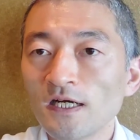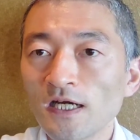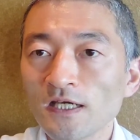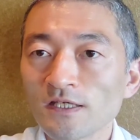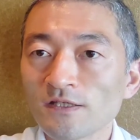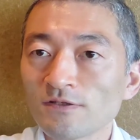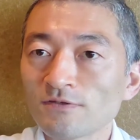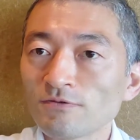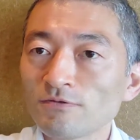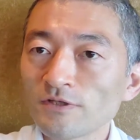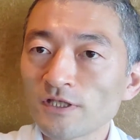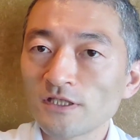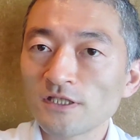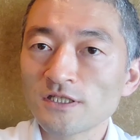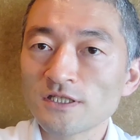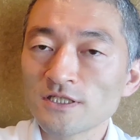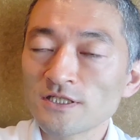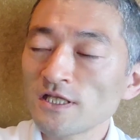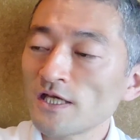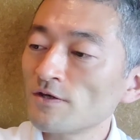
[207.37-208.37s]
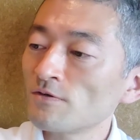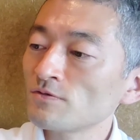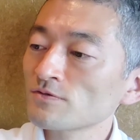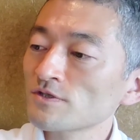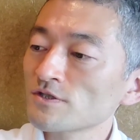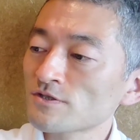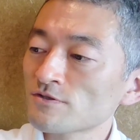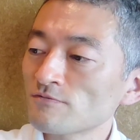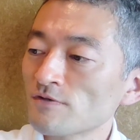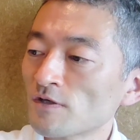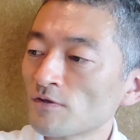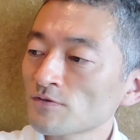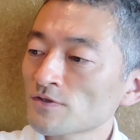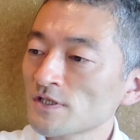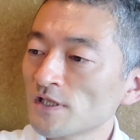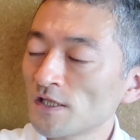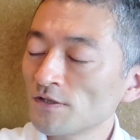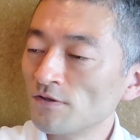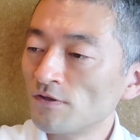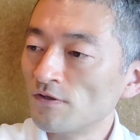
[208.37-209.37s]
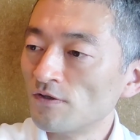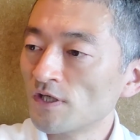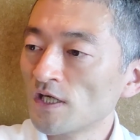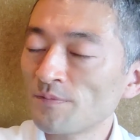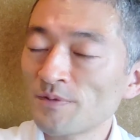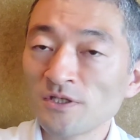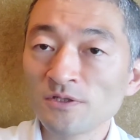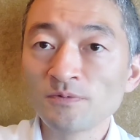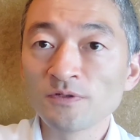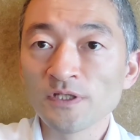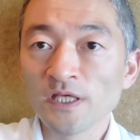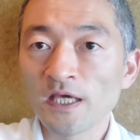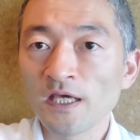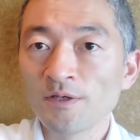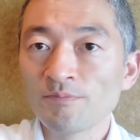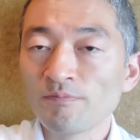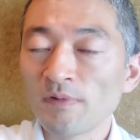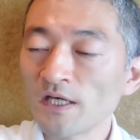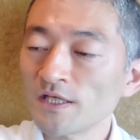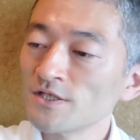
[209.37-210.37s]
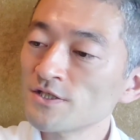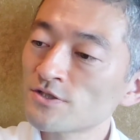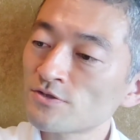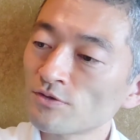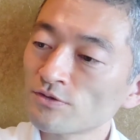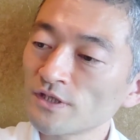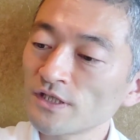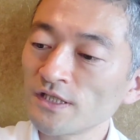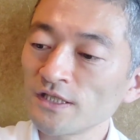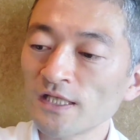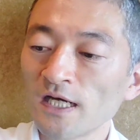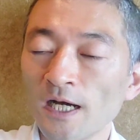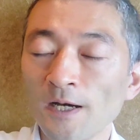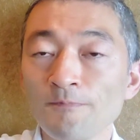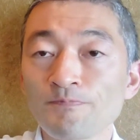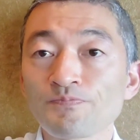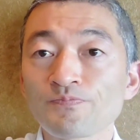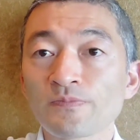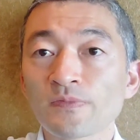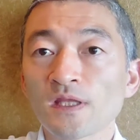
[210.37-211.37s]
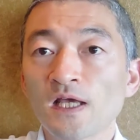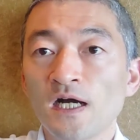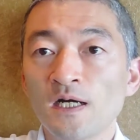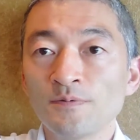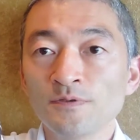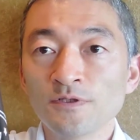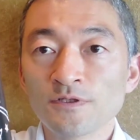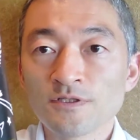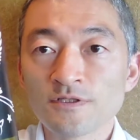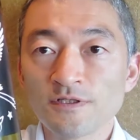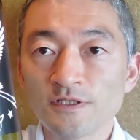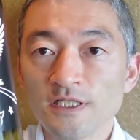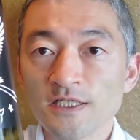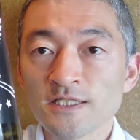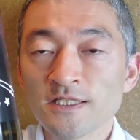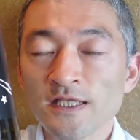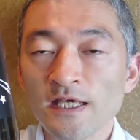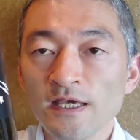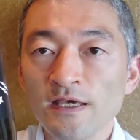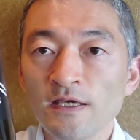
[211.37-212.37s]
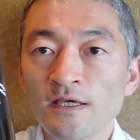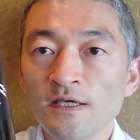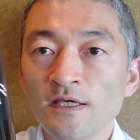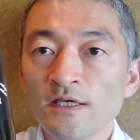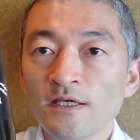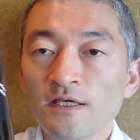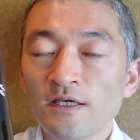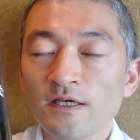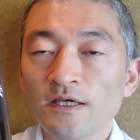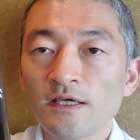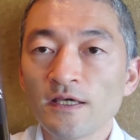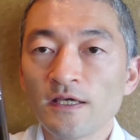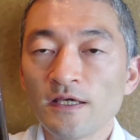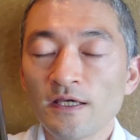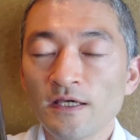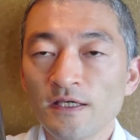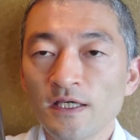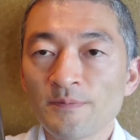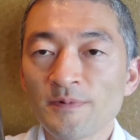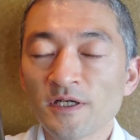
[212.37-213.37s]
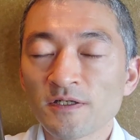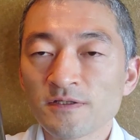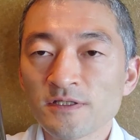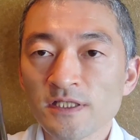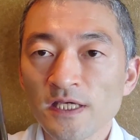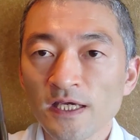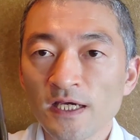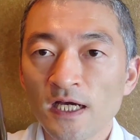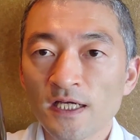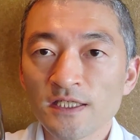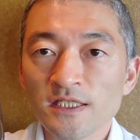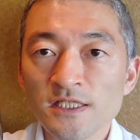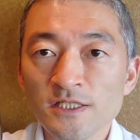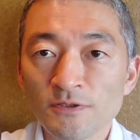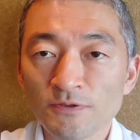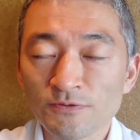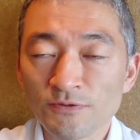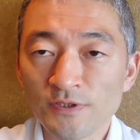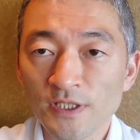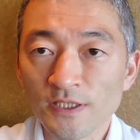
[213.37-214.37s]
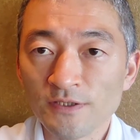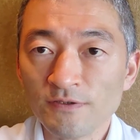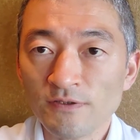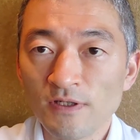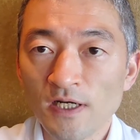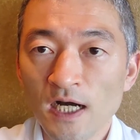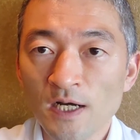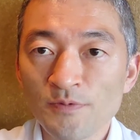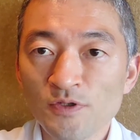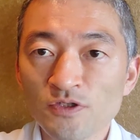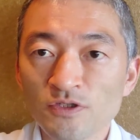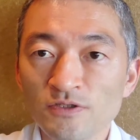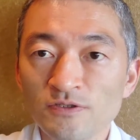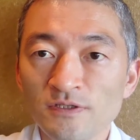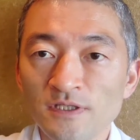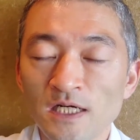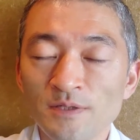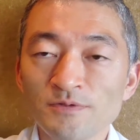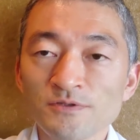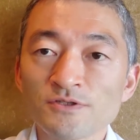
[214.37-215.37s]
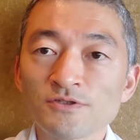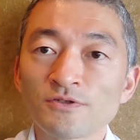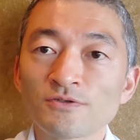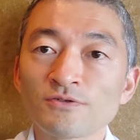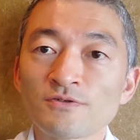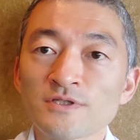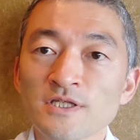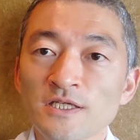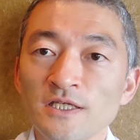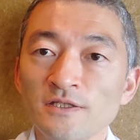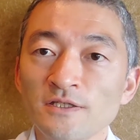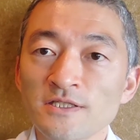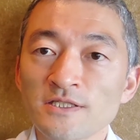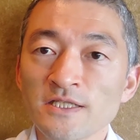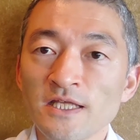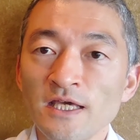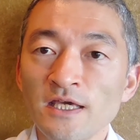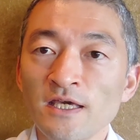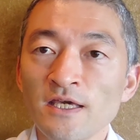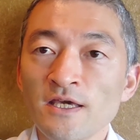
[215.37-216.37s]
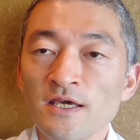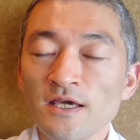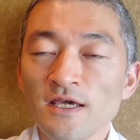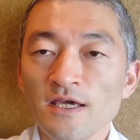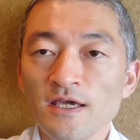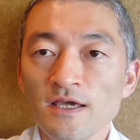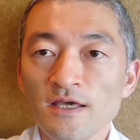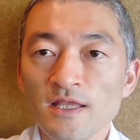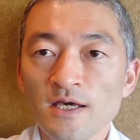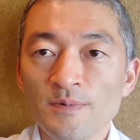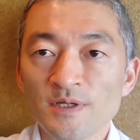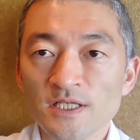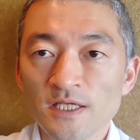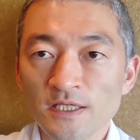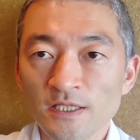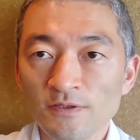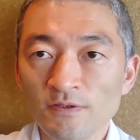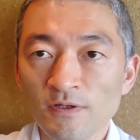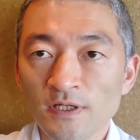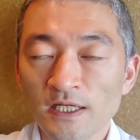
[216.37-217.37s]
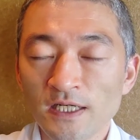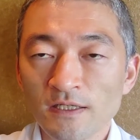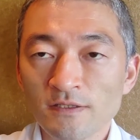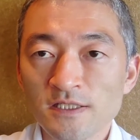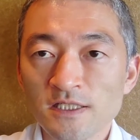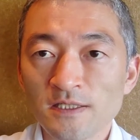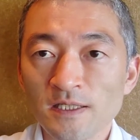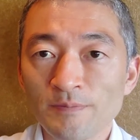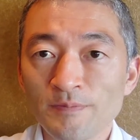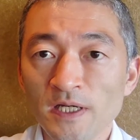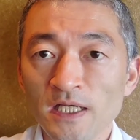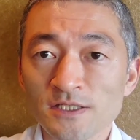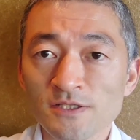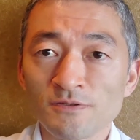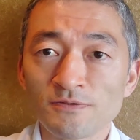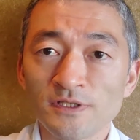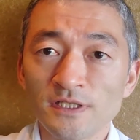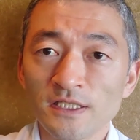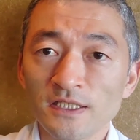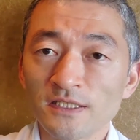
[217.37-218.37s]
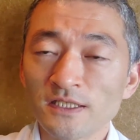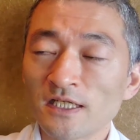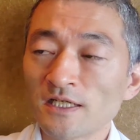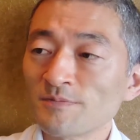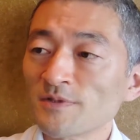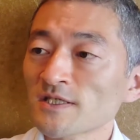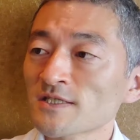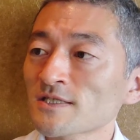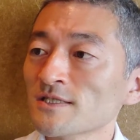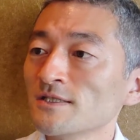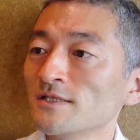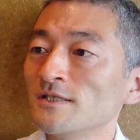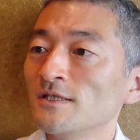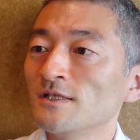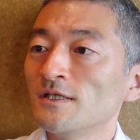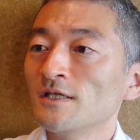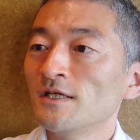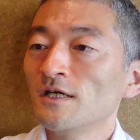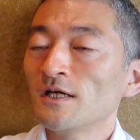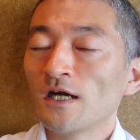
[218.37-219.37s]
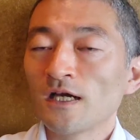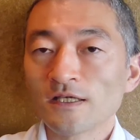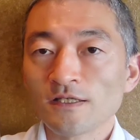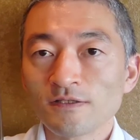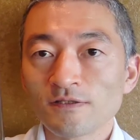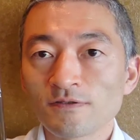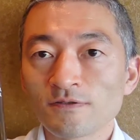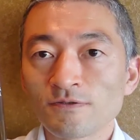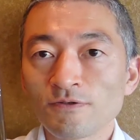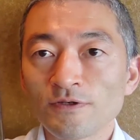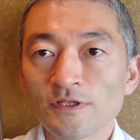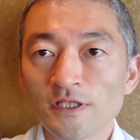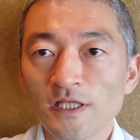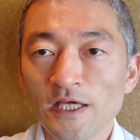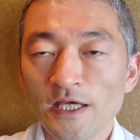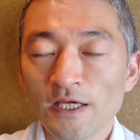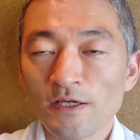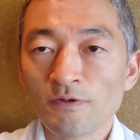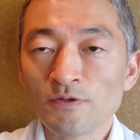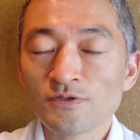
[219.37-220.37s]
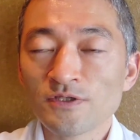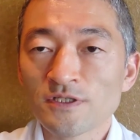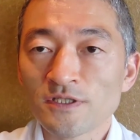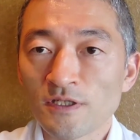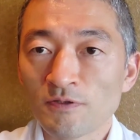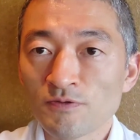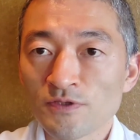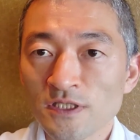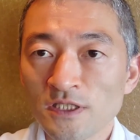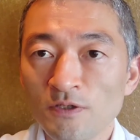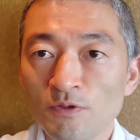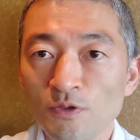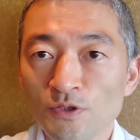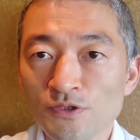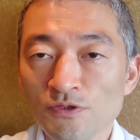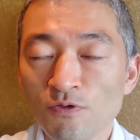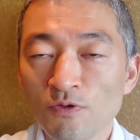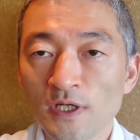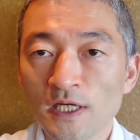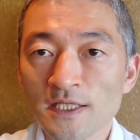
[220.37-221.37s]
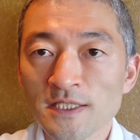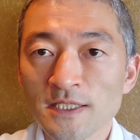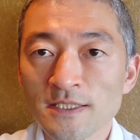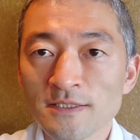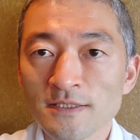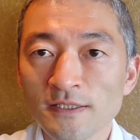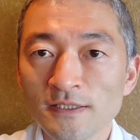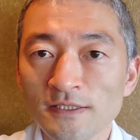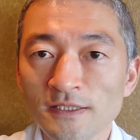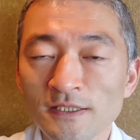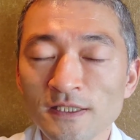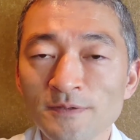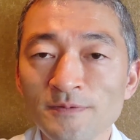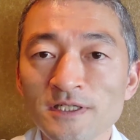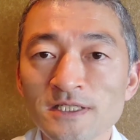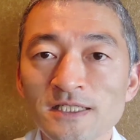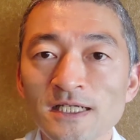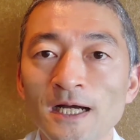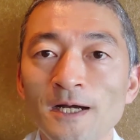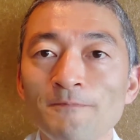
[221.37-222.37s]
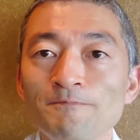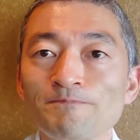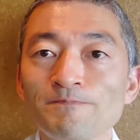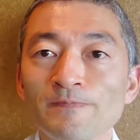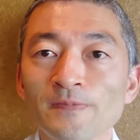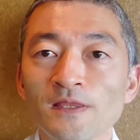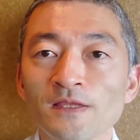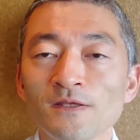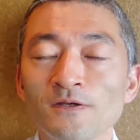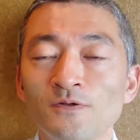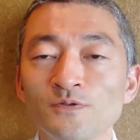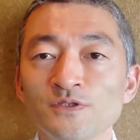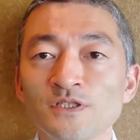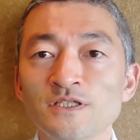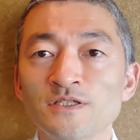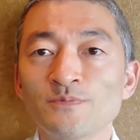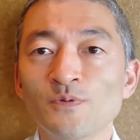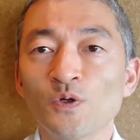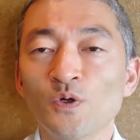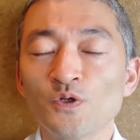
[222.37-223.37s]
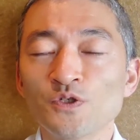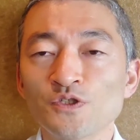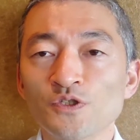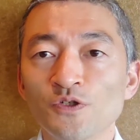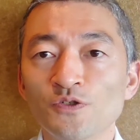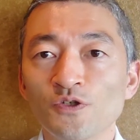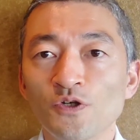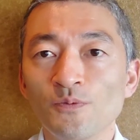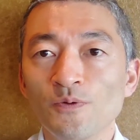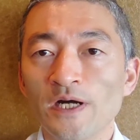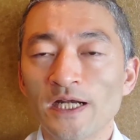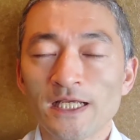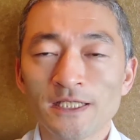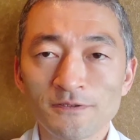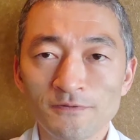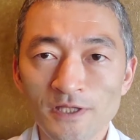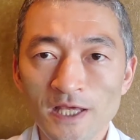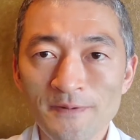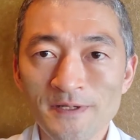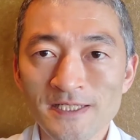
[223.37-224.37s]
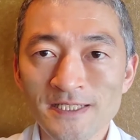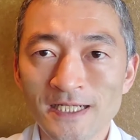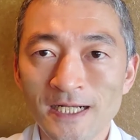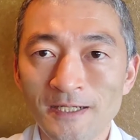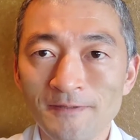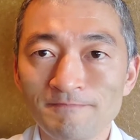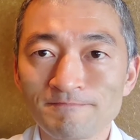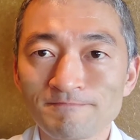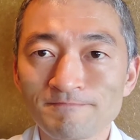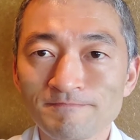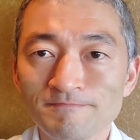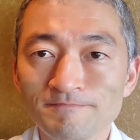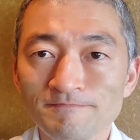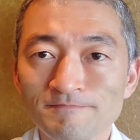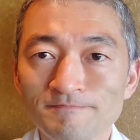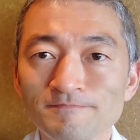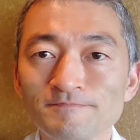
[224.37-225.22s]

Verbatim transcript: はいというわけでですね本日はこちらのラベルもね、まあ、印象的なアブノツルですねえー、山口県萩市の隣の阿武郡阿武町のお酒ですね、えー、生酒の辛口ラバージョンになりますはいというわけで本日はこちらをご紹介させていただきました本日もご視聴どうもありがとうございました